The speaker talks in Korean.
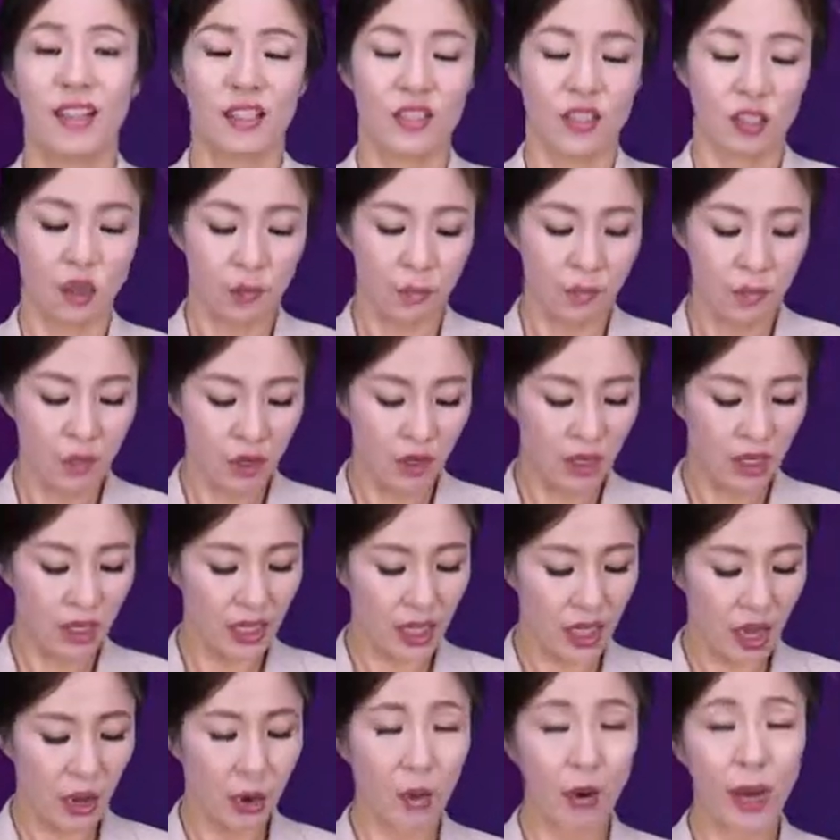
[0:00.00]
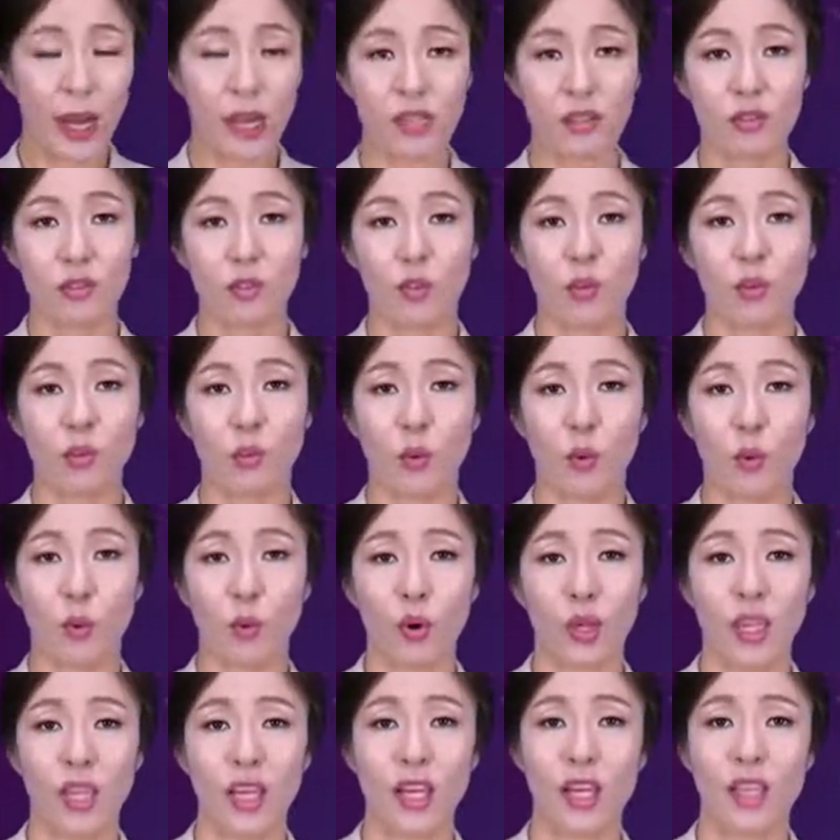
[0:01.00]
전면에 나와 있어도
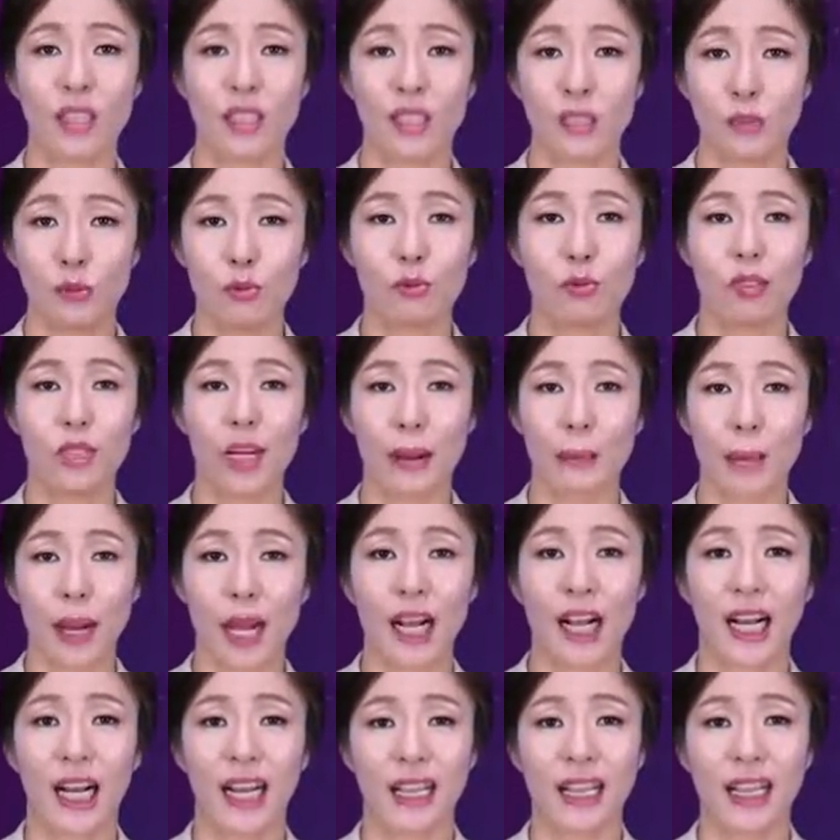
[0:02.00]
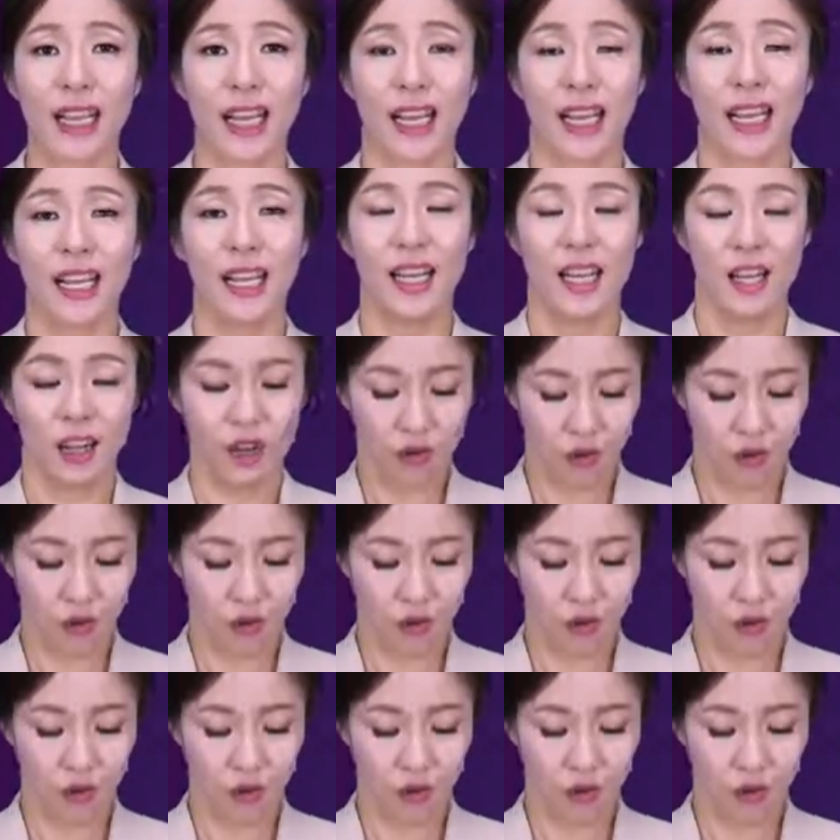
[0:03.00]
보기가 쉬울까 말까인데